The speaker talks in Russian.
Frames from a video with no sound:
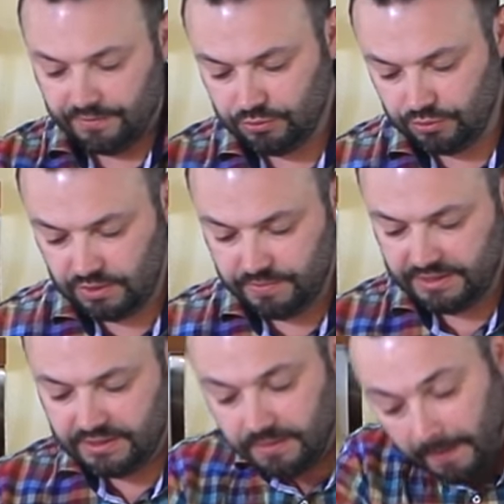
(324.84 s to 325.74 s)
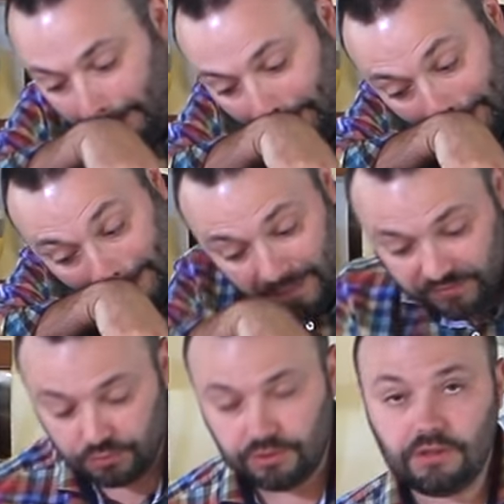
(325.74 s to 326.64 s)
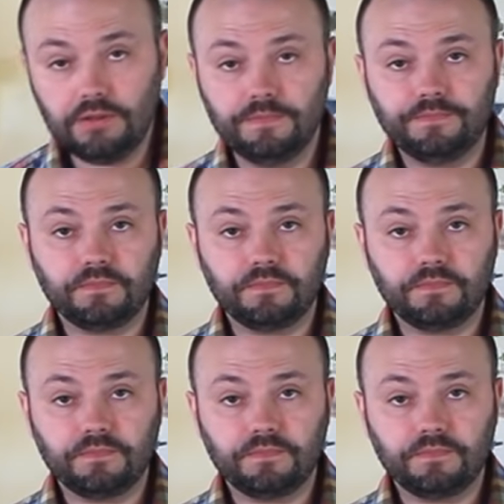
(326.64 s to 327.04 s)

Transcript: все это мясо внутри